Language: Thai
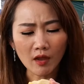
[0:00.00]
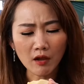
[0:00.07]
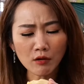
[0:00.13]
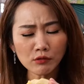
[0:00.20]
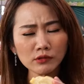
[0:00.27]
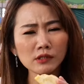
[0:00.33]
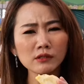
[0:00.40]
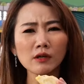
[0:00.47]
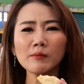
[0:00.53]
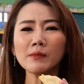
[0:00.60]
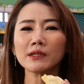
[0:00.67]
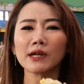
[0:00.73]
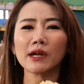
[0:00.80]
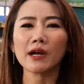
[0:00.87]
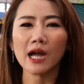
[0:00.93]
เอาจริงก็
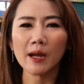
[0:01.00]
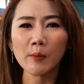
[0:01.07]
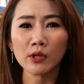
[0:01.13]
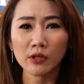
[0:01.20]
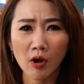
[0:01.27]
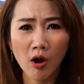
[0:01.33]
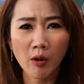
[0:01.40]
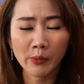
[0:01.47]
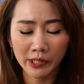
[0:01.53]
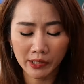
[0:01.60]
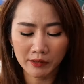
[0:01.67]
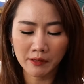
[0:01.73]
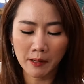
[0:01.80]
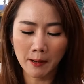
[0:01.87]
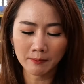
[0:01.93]
มันคล้ายหมอนทองเหมือน
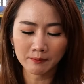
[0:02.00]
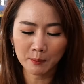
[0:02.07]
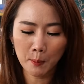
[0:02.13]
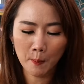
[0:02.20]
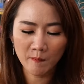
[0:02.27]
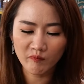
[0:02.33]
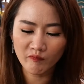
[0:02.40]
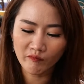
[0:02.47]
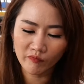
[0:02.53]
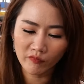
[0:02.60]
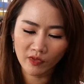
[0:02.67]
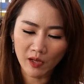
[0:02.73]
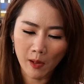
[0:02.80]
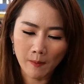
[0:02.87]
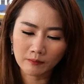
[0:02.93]
กันนะ
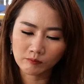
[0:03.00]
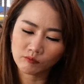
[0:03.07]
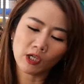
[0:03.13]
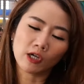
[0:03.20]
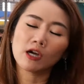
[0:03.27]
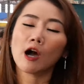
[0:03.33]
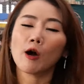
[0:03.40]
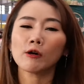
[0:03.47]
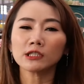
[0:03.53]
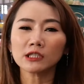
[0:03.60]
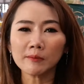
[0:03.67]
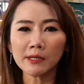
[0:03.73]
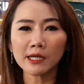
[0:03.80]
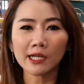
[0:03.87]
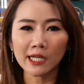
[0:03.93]
แต่คือเขาก็
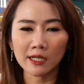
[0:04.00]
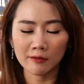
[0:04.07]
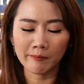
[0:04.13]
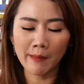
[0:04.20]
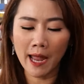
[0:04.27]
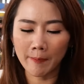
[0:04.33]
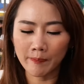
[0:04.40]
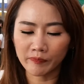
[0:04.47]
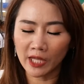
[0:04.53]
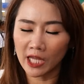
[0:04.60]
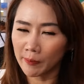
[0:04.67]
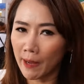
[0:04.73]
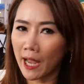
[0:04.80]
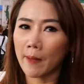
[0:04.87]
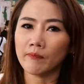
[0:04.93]
จะมีกลิ่นแบบ
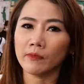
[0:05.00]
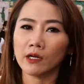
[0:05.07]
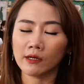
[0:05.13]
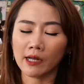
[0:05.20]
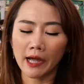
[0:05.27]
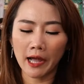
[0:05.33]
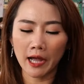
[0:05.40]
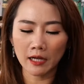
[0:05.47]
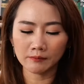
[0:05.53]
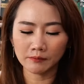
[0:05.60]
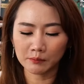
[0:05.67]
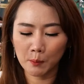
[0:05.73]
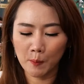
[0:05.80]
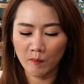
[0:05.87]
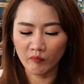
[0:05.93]
อีกแบบหนึ่งนะคะ
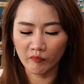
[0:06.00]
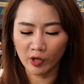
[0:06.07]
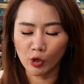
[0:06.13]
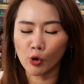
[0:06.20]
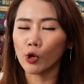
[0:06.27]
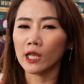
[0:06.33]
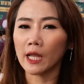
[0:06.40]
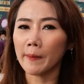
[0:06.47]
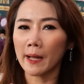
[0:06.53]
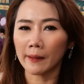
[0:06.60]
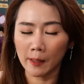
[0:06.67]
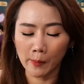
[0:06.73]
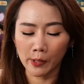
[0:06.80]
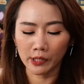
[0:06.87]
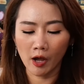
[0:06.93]
คนละแบบ
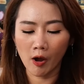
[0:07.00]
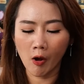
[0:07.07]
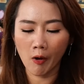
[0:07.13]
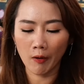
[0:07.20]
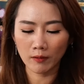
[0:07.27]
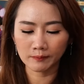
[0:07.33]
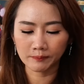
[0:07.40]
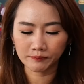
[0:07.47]
กับหมอนทอง